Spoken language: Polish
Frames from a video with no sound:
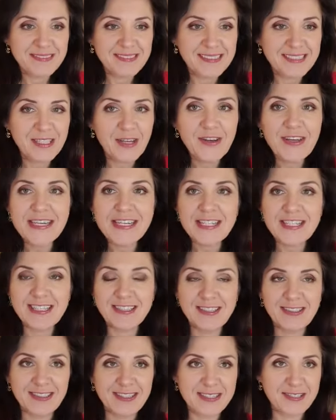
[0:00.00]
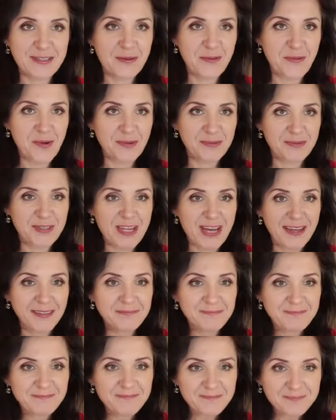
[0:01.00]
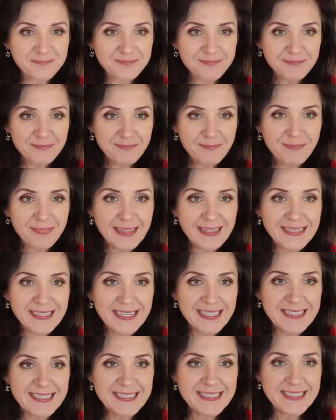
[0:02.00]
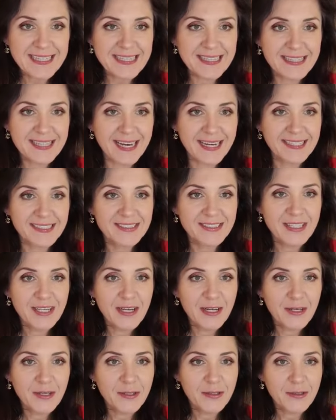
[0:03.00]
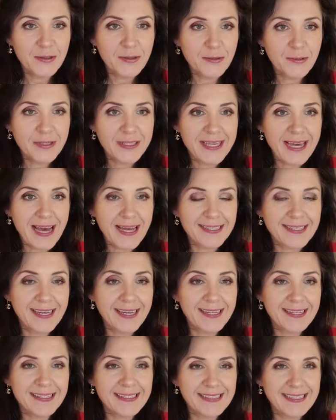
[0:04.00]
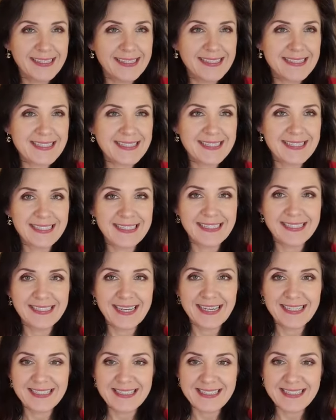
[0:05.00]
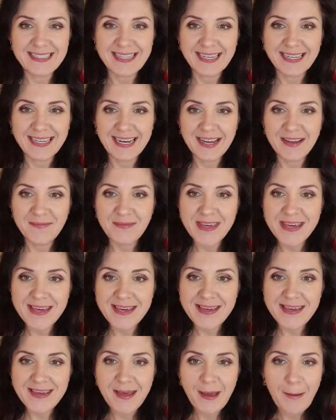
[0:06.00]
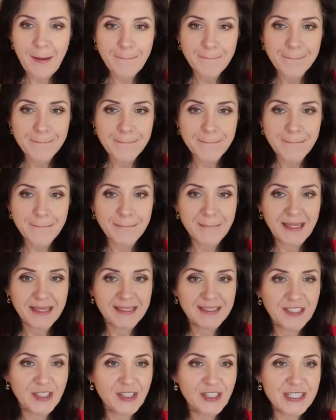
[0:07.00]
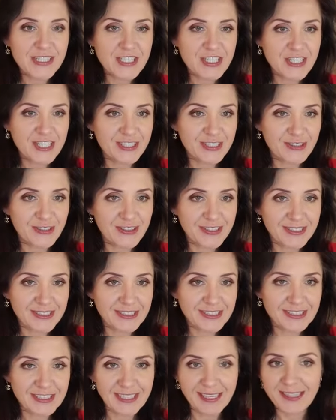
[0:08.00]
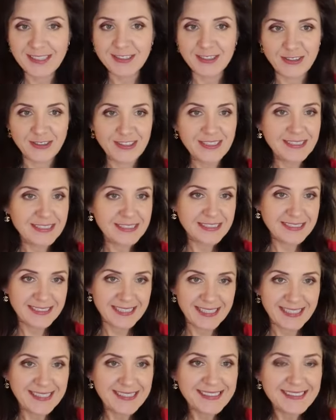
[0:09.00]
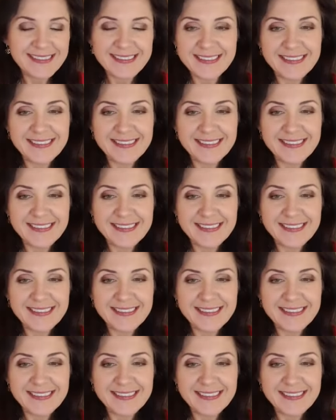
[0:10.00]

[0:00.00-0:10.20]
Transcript: Kto jeszcze do nas dołącza? Dajcie znać. Juliana jest e, na Instagramie. Mm, kto jeszcze, kto jeszcze, kto jeszcze?